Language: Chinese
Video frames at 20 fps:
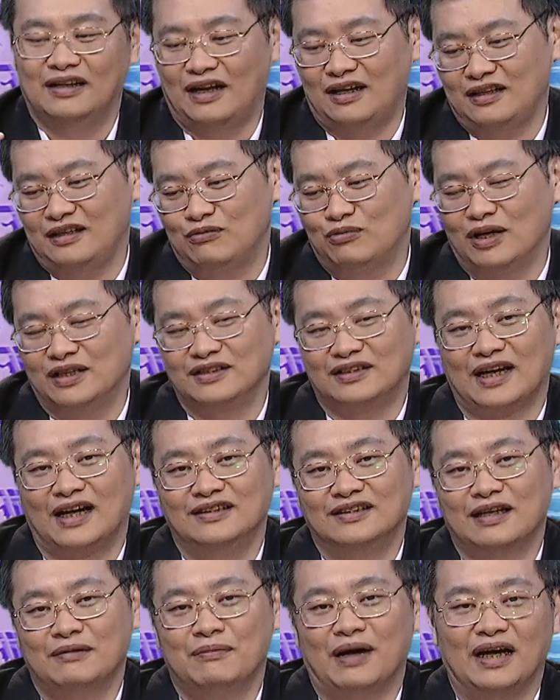拿一万
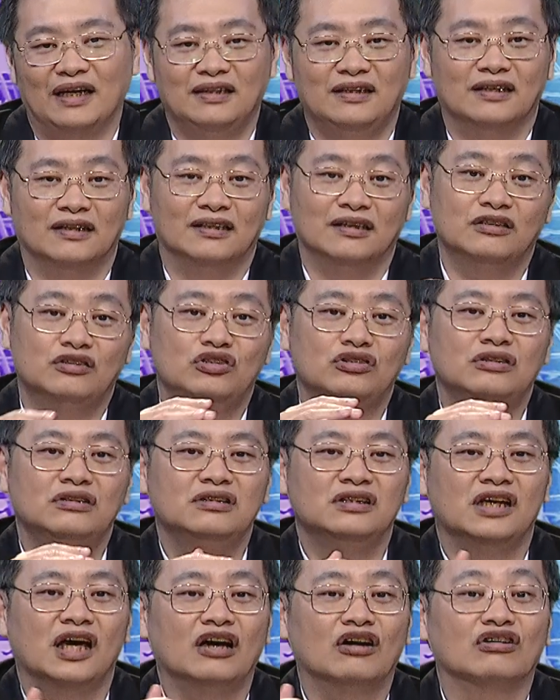三再买一点，那就
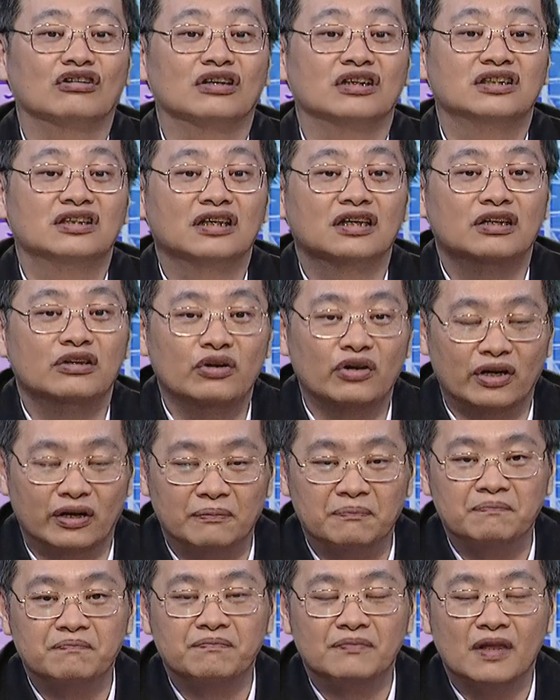是你要有个策略，
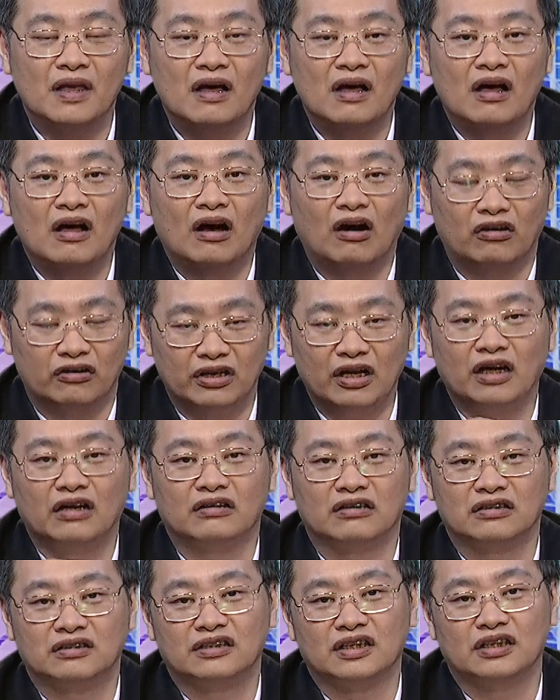哦，你要
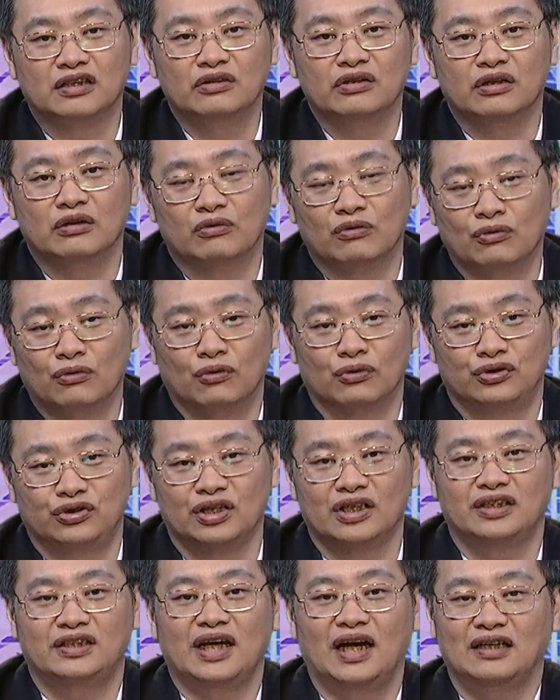有个策略。我我
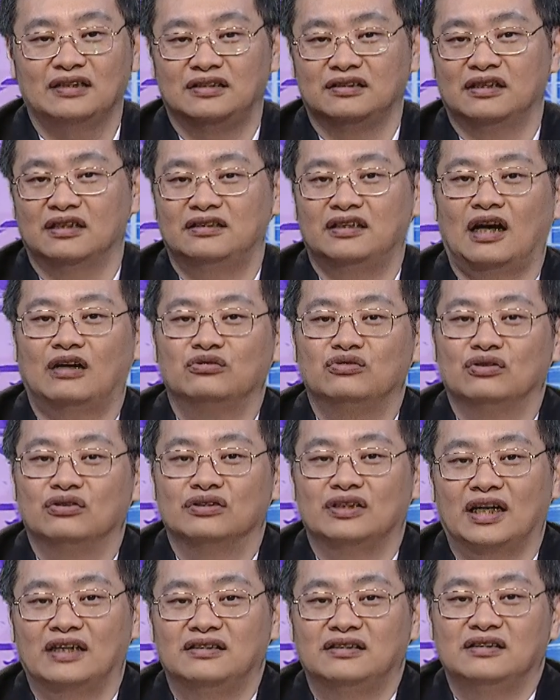觉得这样子的操
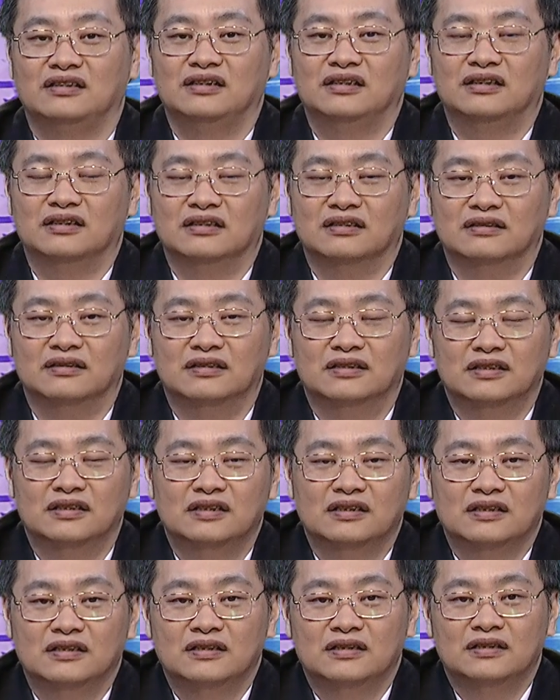作才是一个
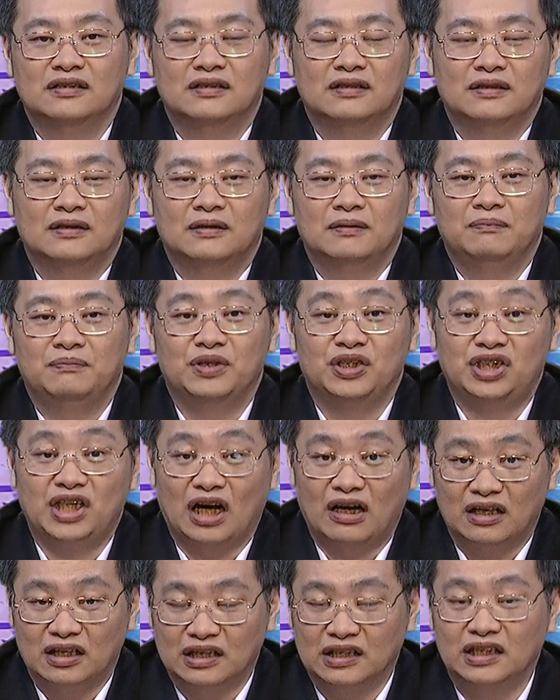比
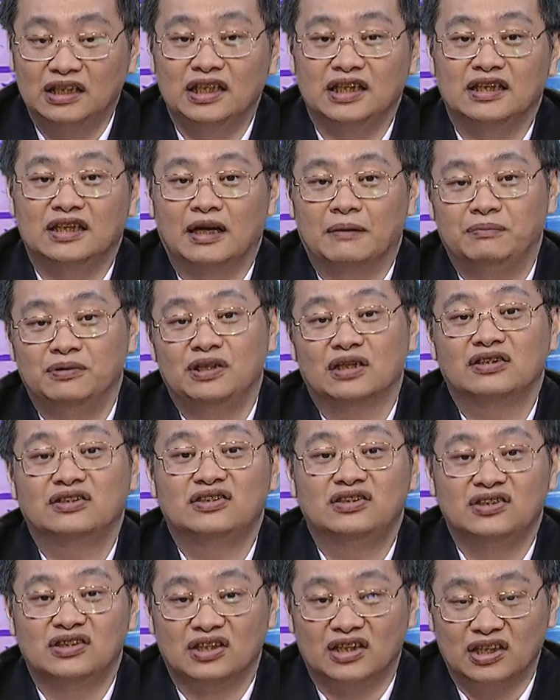较合理的、比较
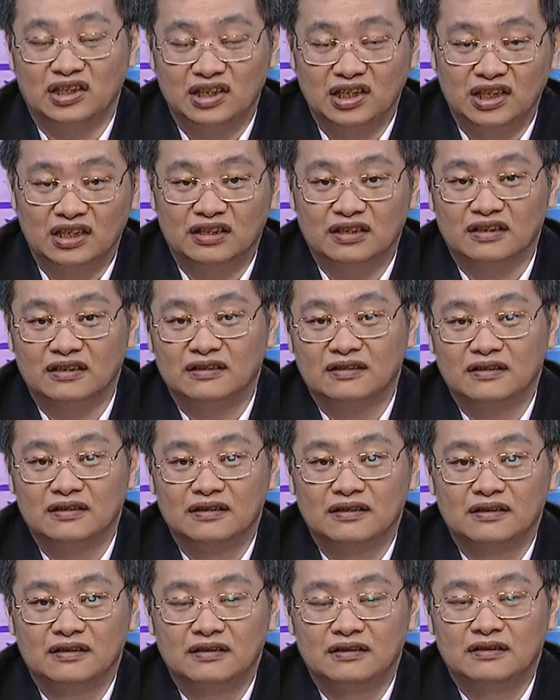适合你的。
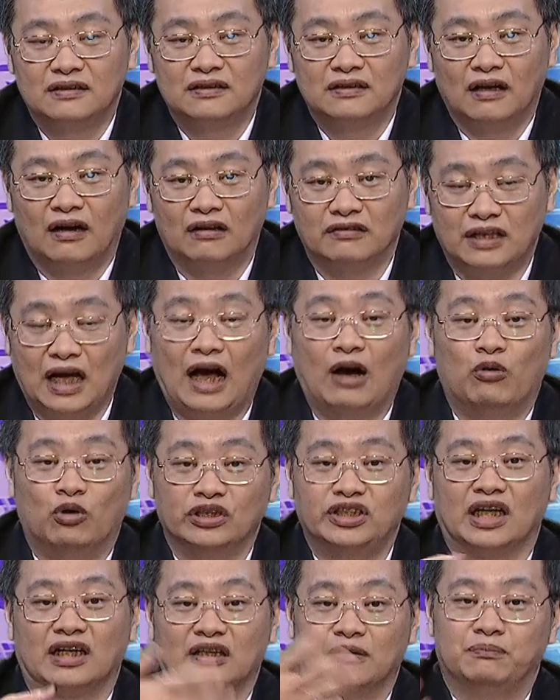哦，当然
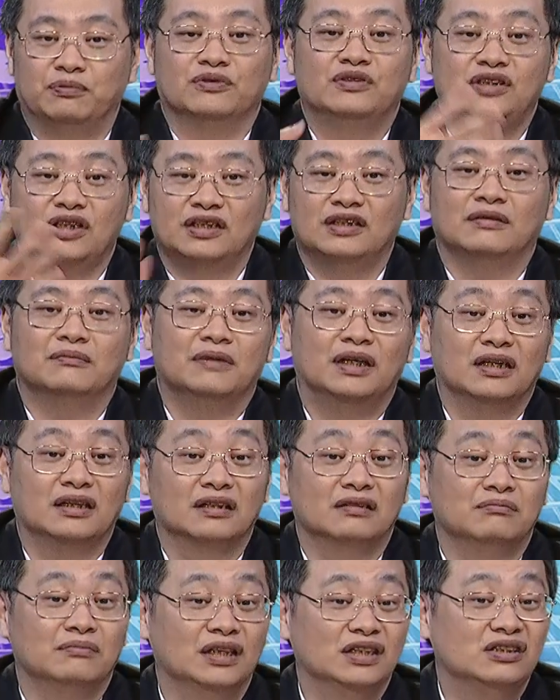我讲的不见得每
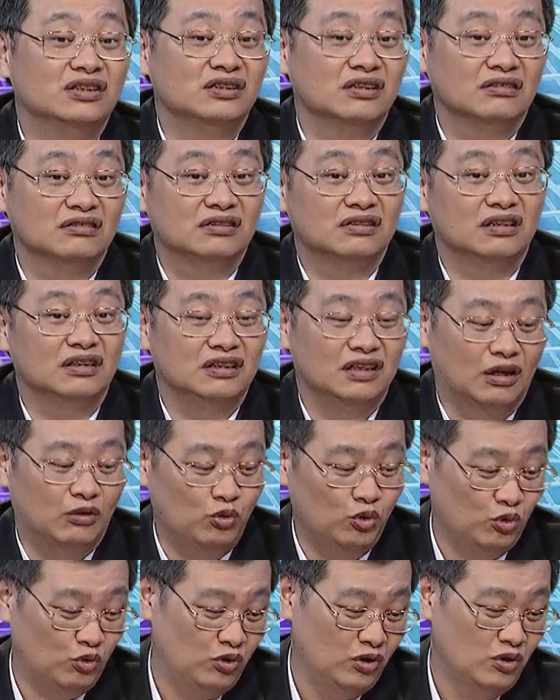个每次都适合你啊，
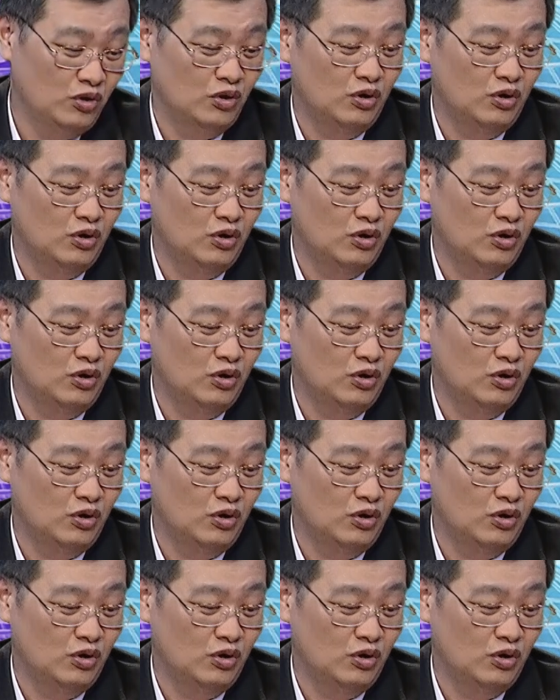我